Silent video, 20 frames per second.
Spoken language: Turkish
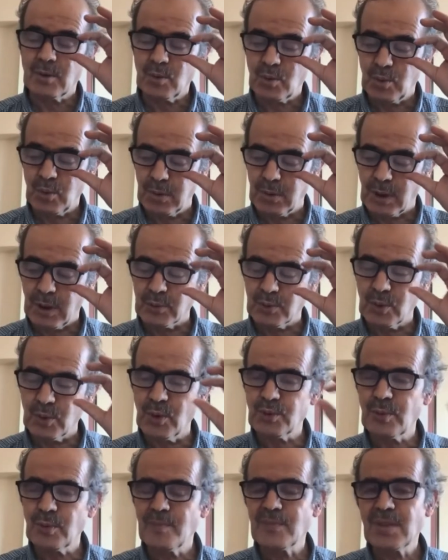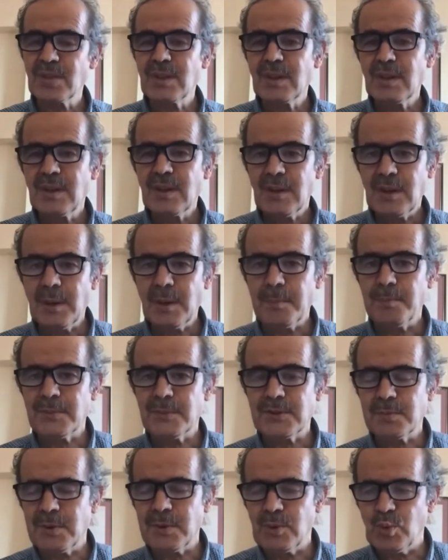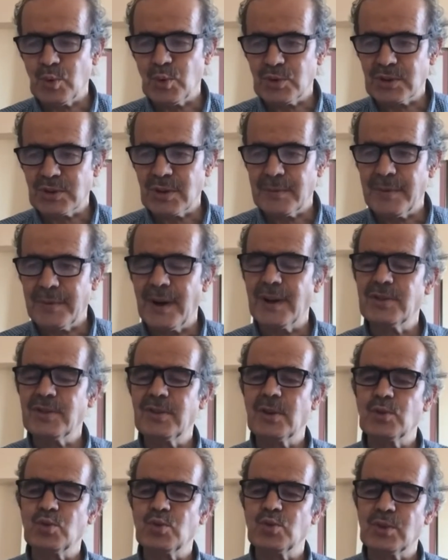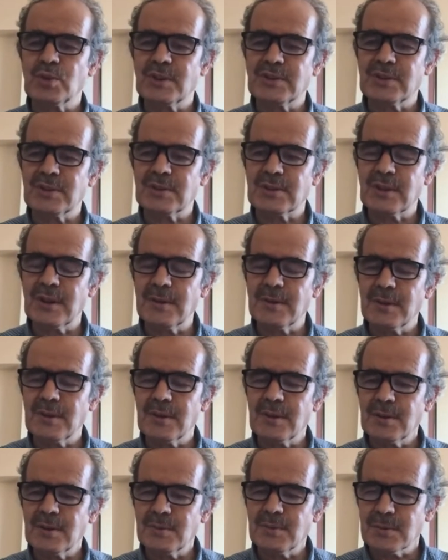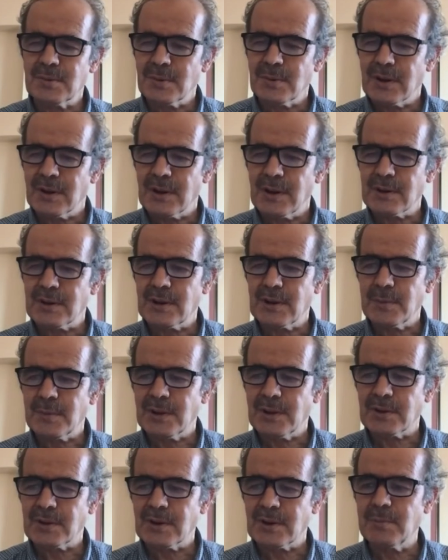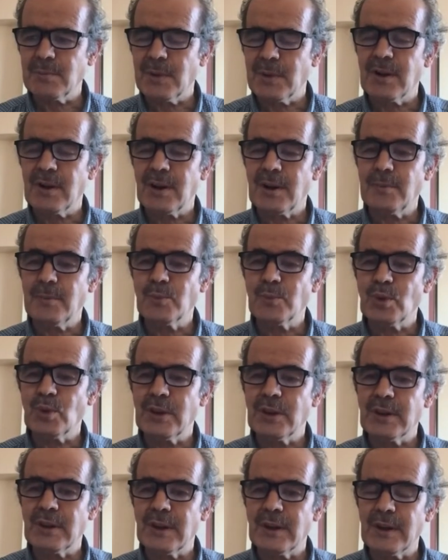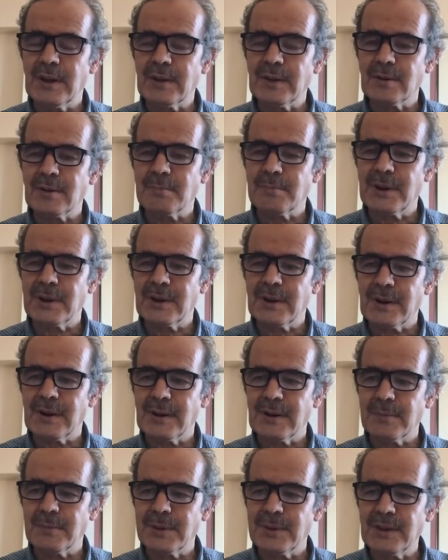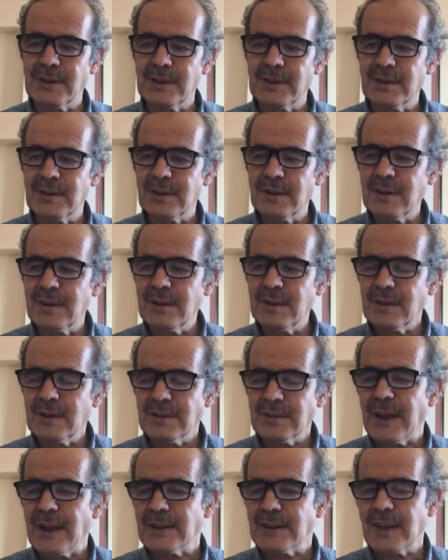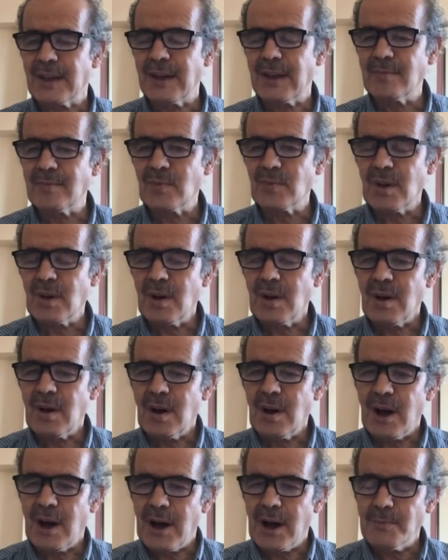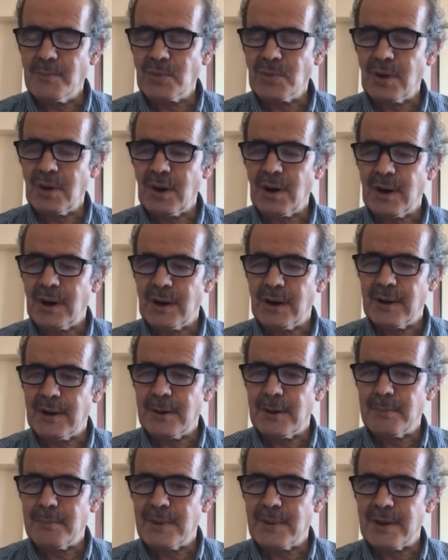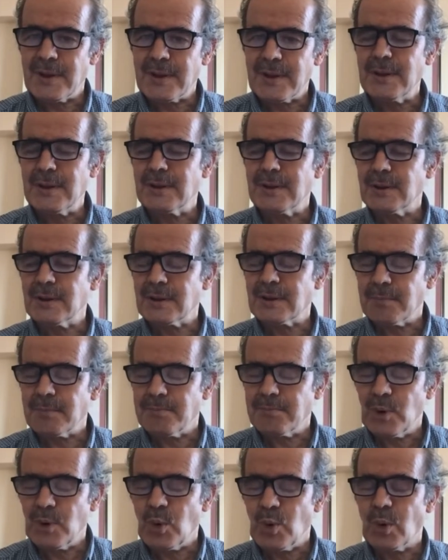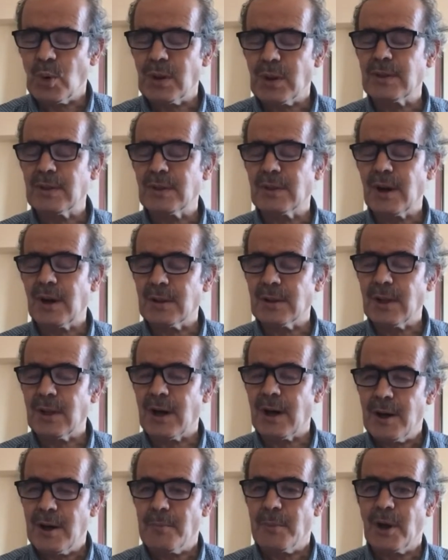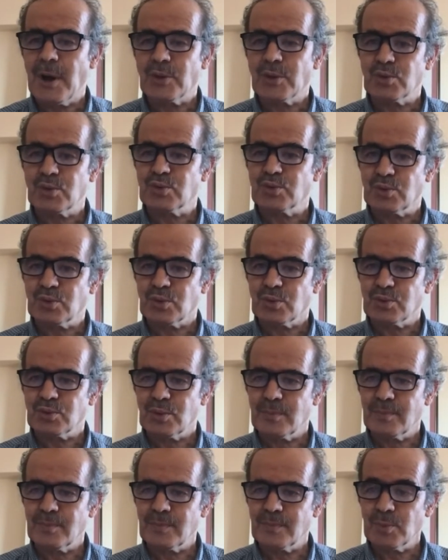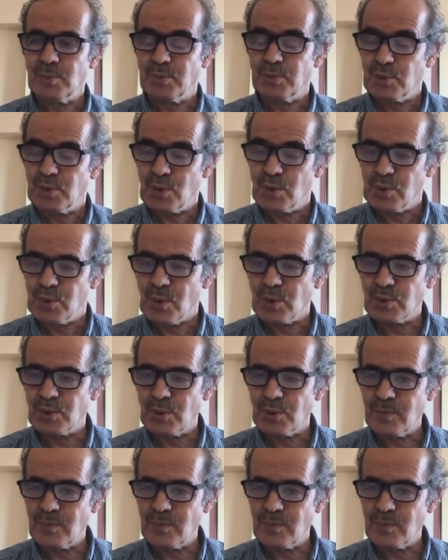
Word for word: kullanıyor. Hepimiz biliyoruz ki Fatiha suresinde Bismillahirrahmanirrahim. Elhamdülillahi Rabbil alemin derken hamd alemlerin Rabbi olan Allah'a mahsustur buyruluyor.